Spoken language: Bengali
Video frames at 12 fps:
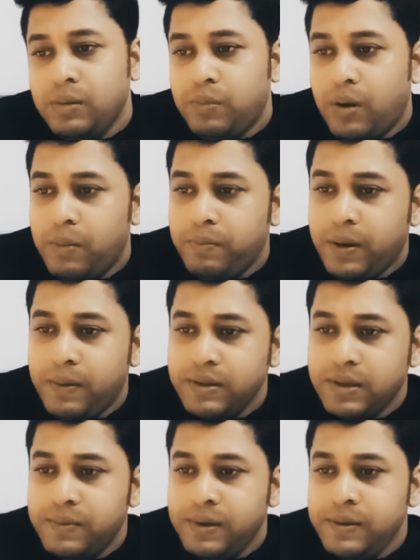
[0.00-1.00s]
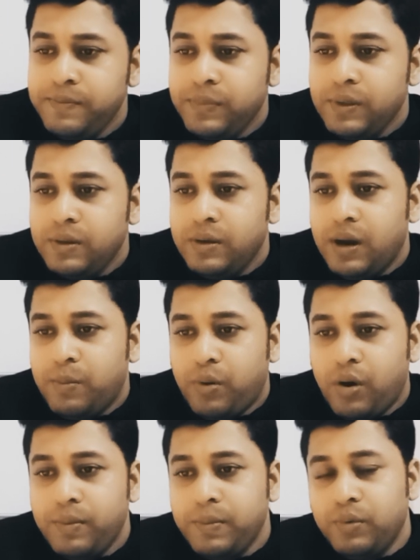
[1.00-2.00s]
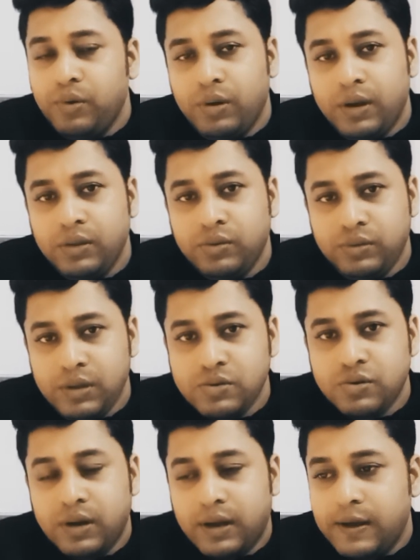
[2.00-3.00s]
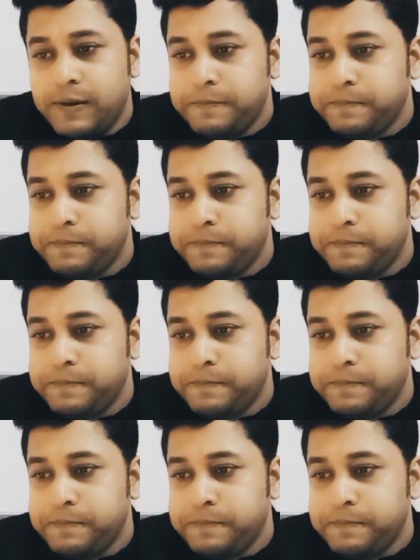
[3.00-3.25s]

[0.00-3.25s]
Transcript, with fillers: ফর্ম পাওয়া যাবে আর ফর্মের মূল্য কিন্তু তিনশো টাকা